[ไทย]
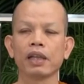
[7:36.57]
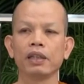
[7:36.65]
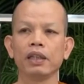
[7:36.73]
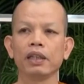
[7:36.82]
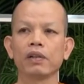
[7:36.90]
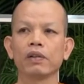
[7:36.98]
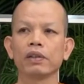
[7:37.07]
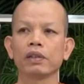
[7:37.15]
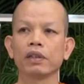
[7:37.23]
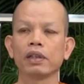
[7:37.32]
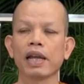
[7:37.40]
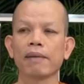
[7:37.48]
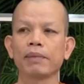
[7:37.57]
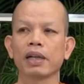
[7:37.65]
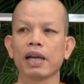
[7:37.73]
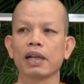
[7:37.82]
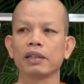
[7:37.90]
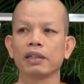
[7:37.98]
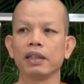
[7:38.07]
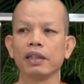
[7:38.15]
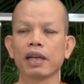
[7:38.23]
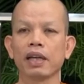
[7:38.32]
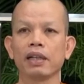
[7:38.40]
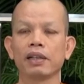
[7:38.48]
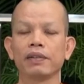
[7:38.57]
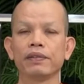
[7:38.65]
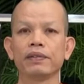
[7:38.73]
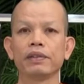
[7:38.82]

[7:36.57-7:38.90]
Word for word: หน้าที่ของน้ามาขันสี่ขัน